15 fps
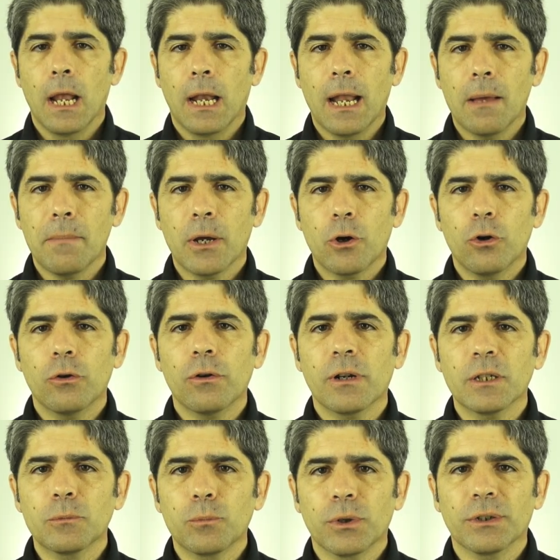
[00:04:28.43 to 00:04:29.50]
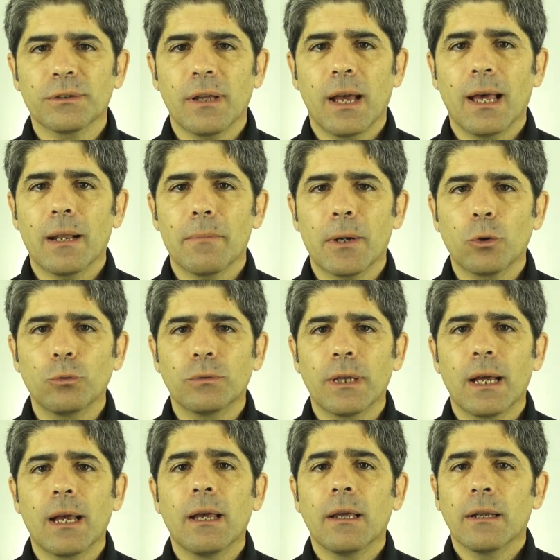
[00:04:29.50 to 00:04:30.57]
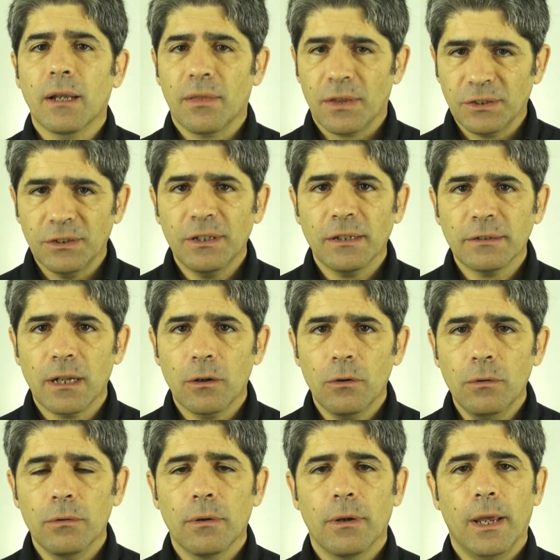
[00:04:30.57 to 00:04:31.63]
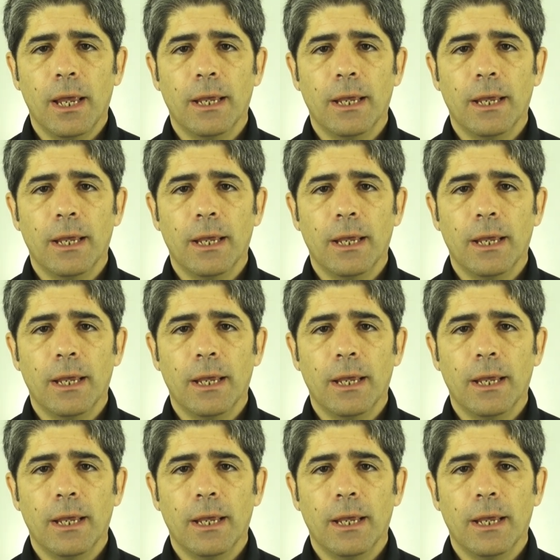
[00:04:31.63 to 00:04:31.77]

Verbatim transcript: La mejor respuesta a la pregunta ¿necesitas algo?